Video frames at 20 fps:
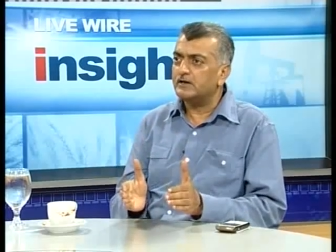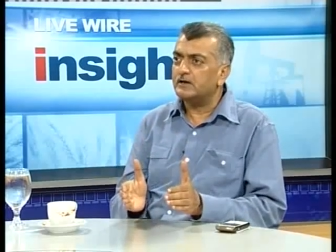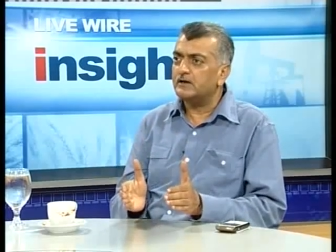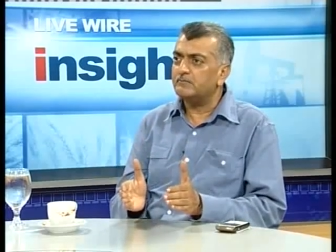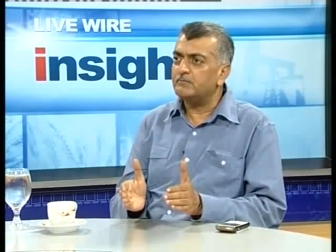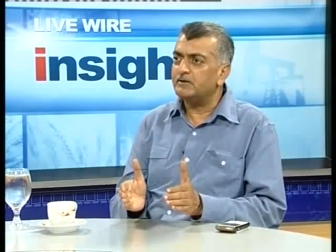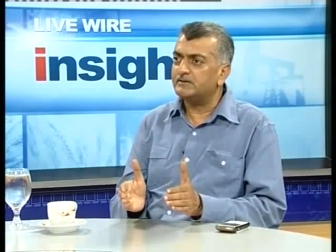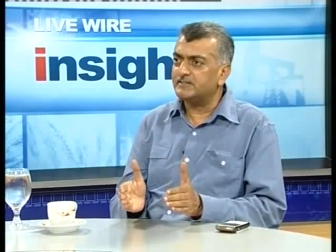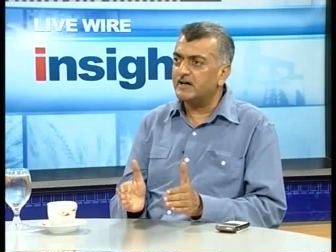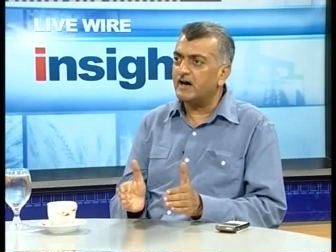
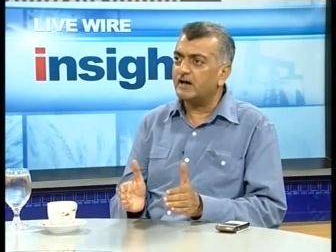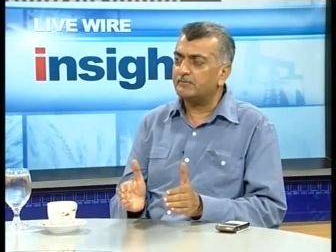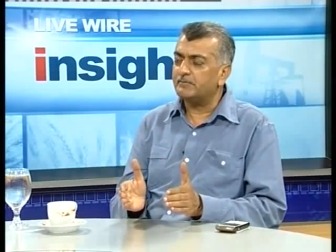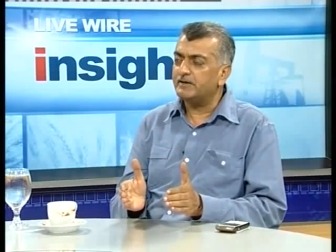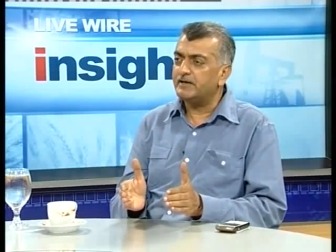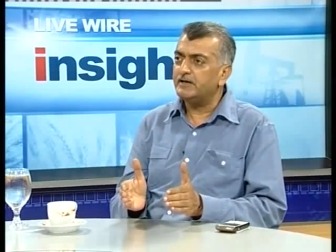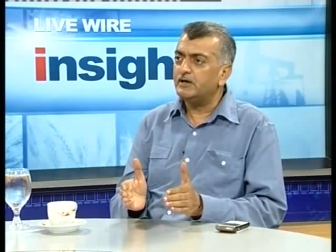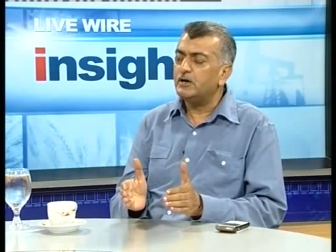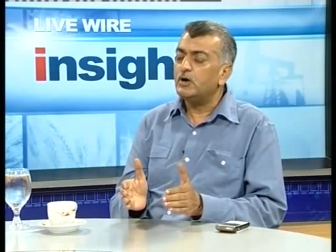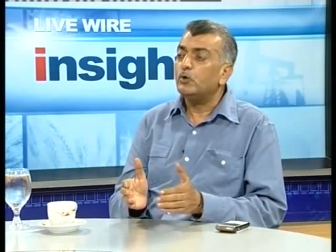मकदार
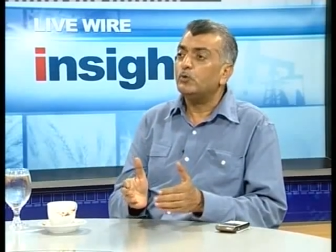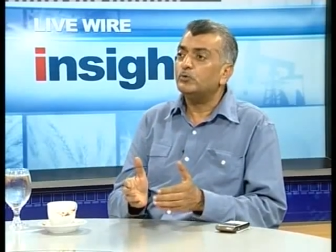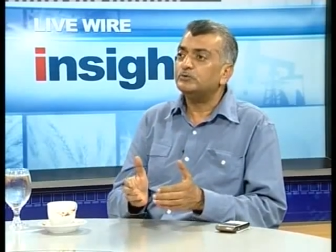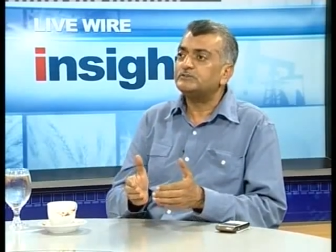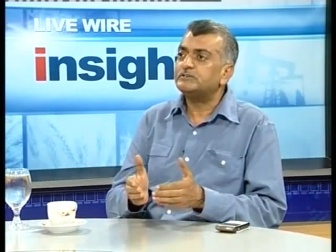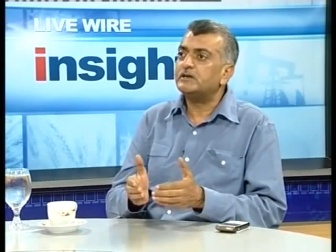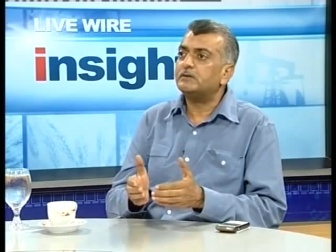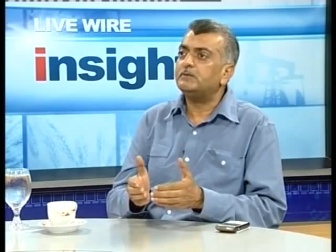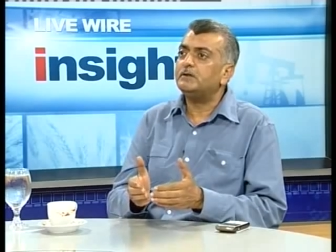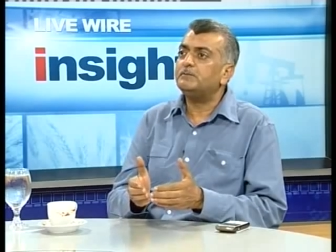में
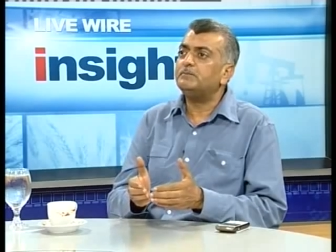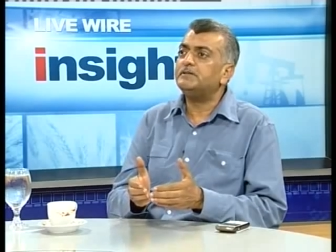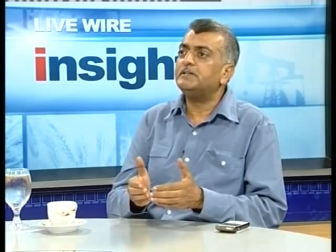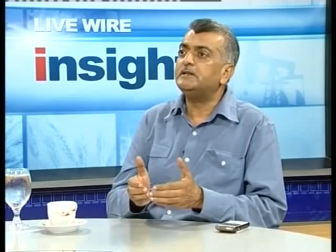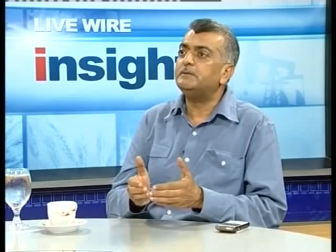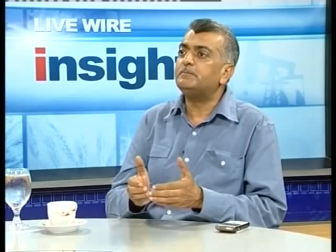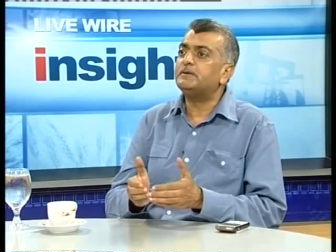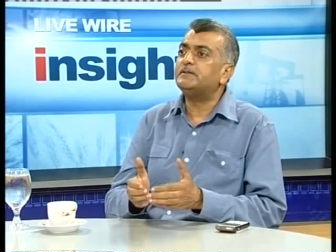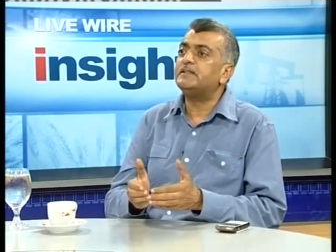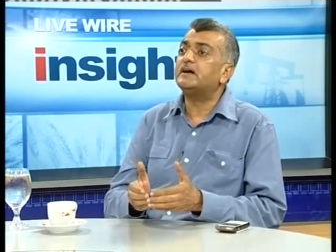उससे हमने
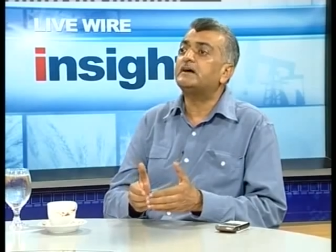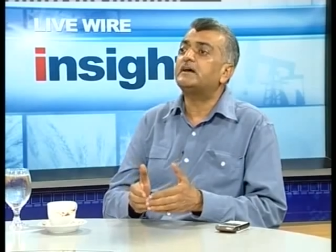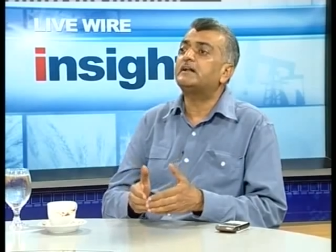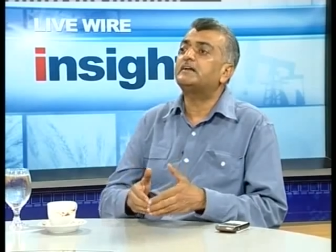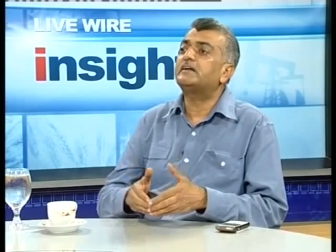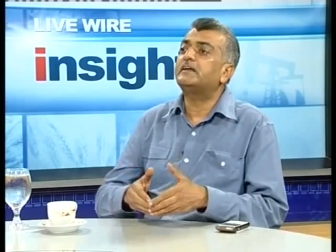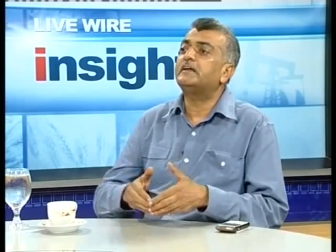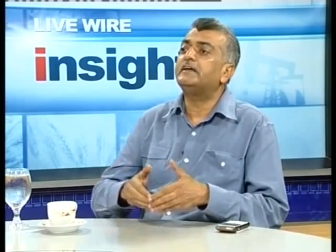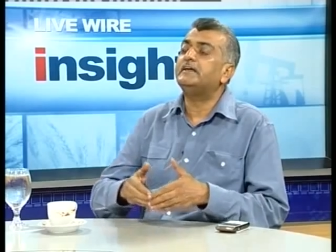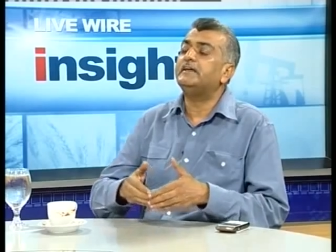बिजली पैदा
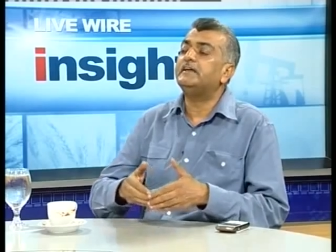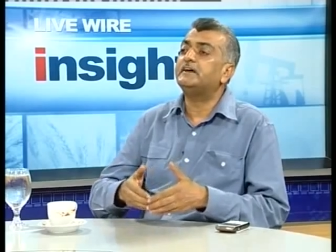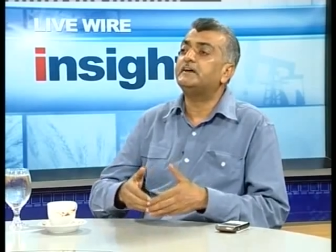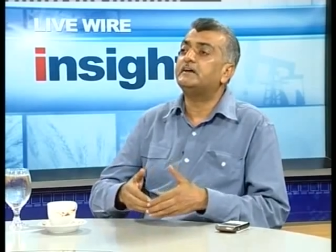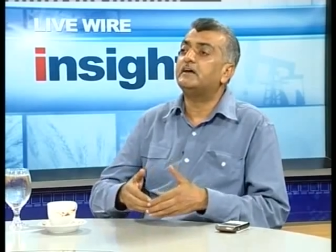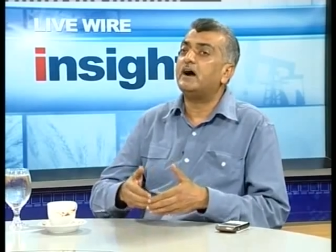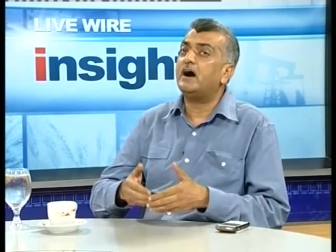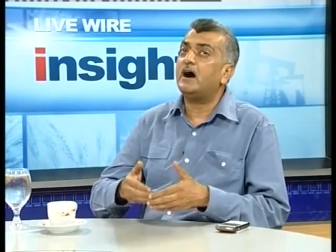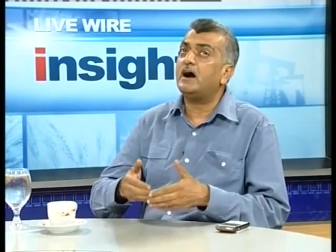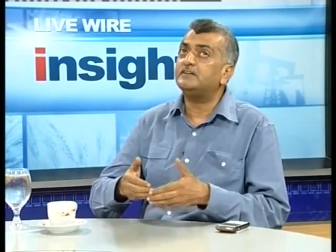करके एक
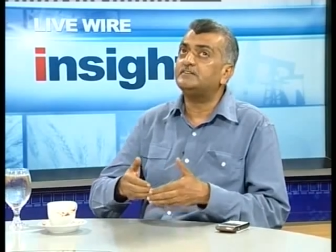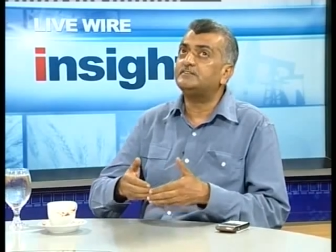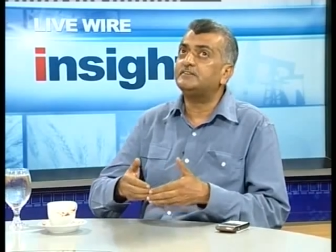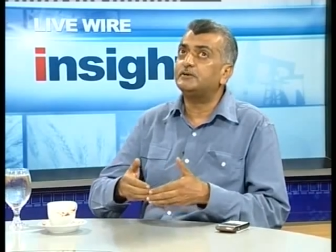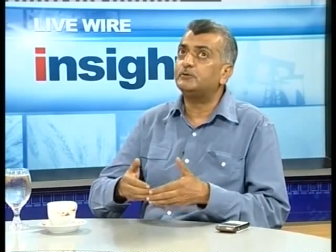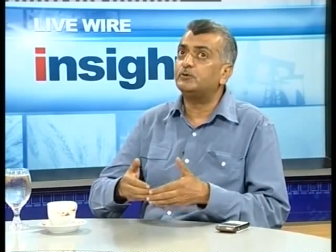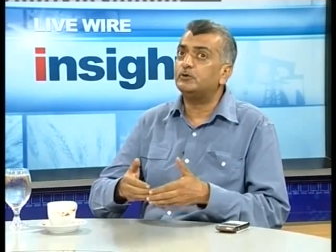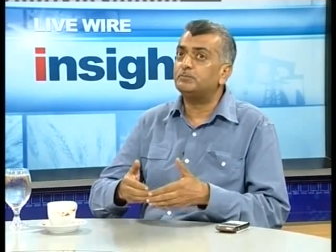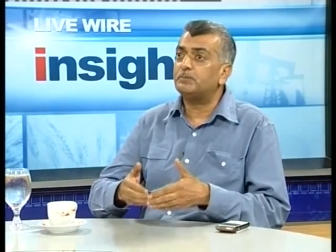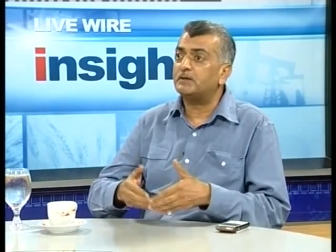आज से
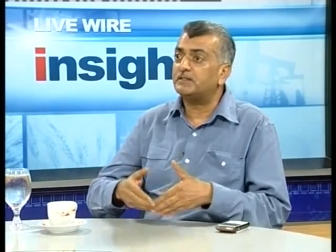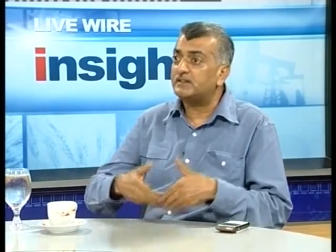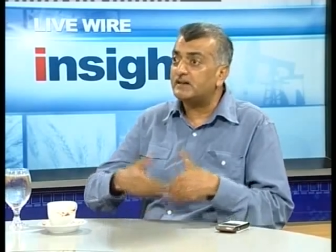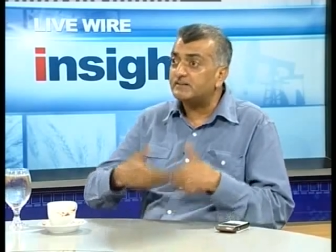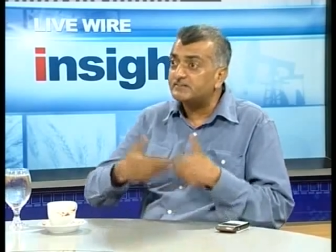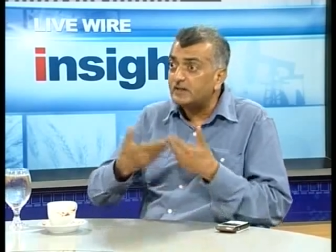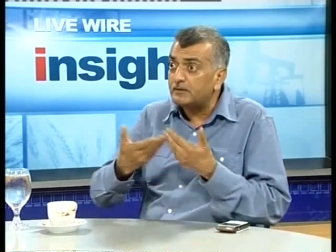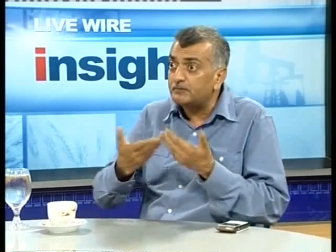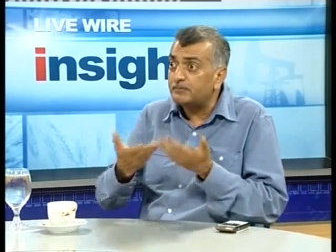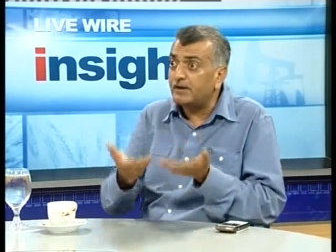कोई पंद्रह
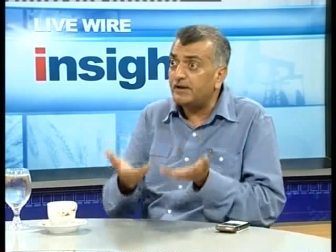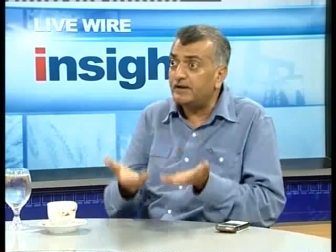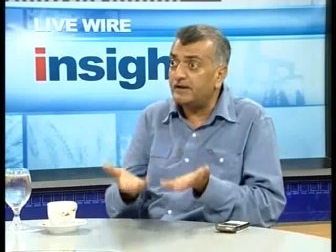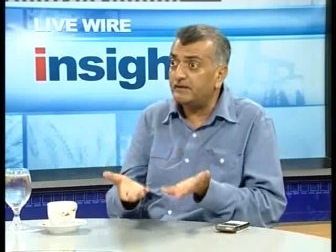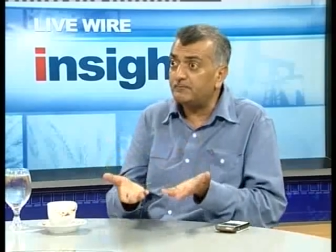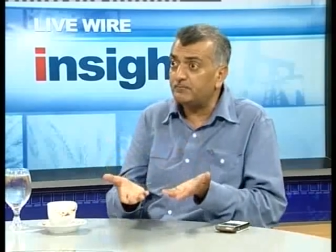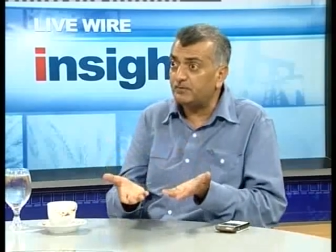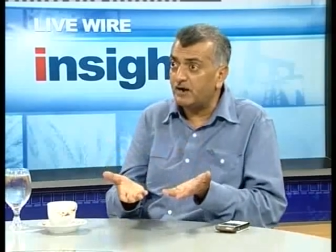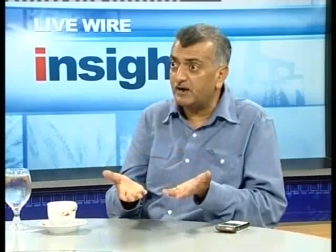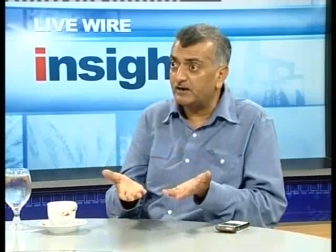साल पहले
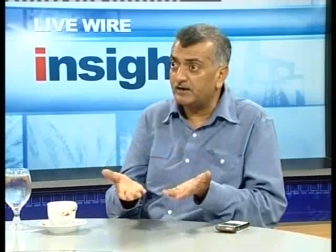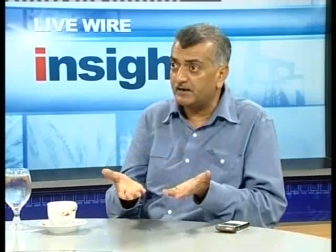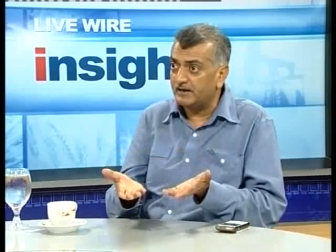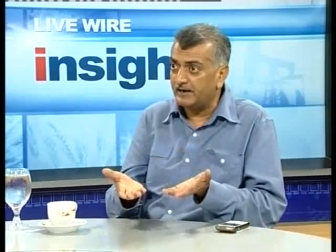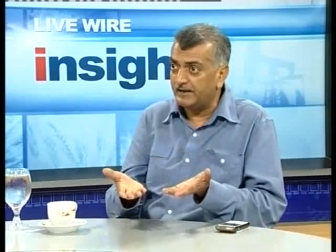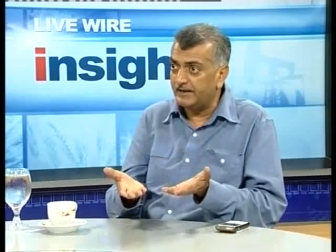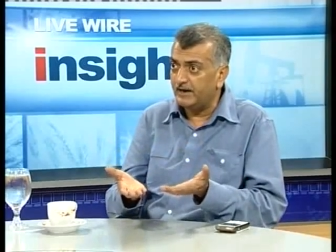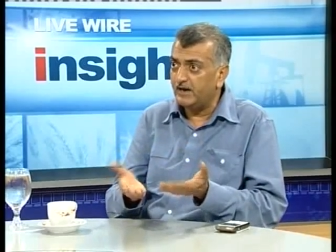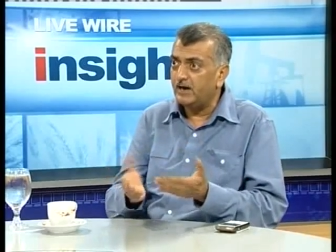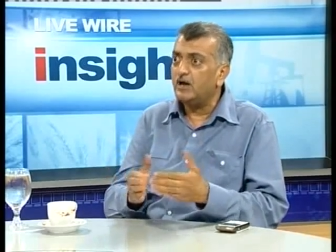प्लांट
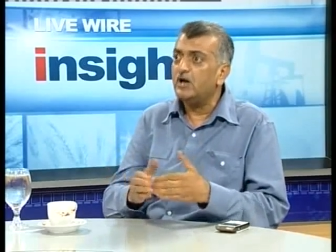लगाया